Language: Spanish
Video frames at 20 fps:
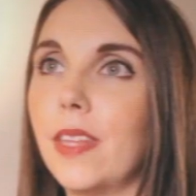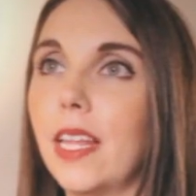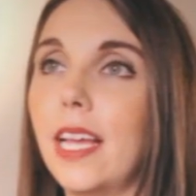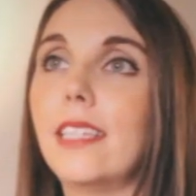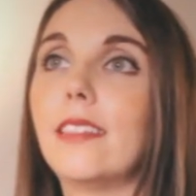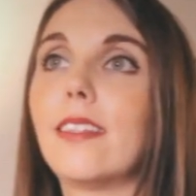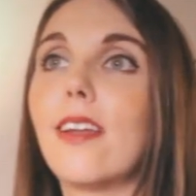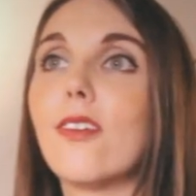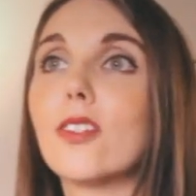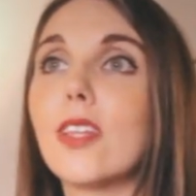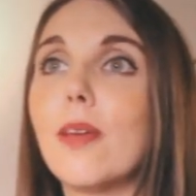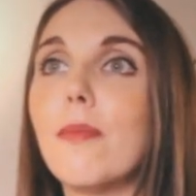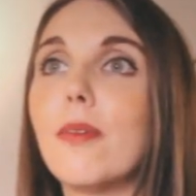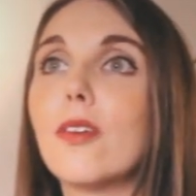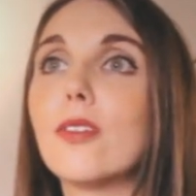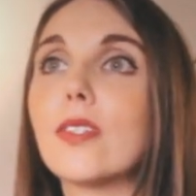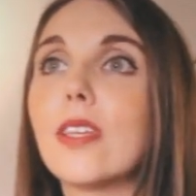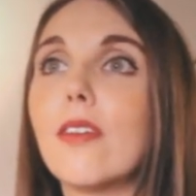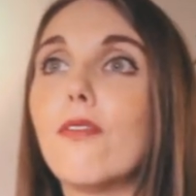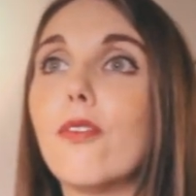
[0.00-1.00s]
Entre los
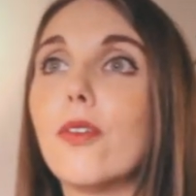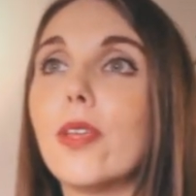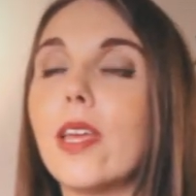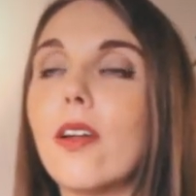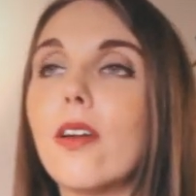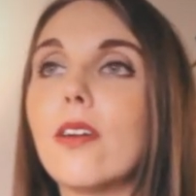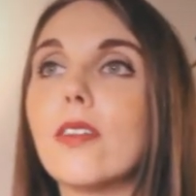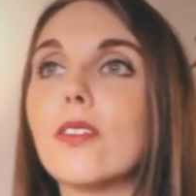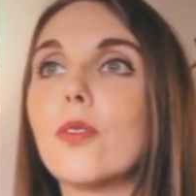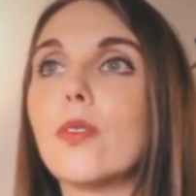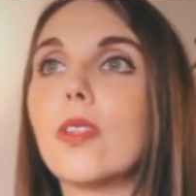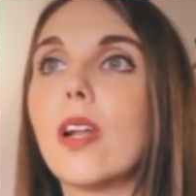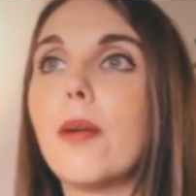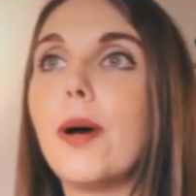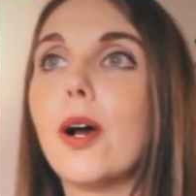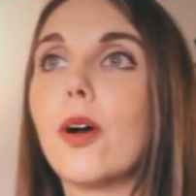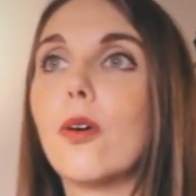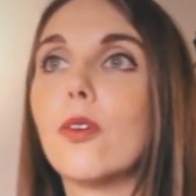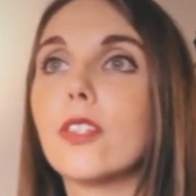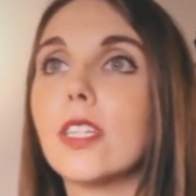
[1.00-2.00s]
amigos que influyeron en su
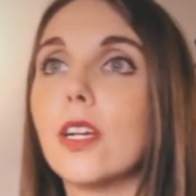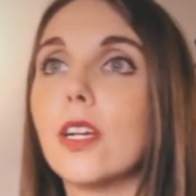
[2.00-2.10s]
trabajo se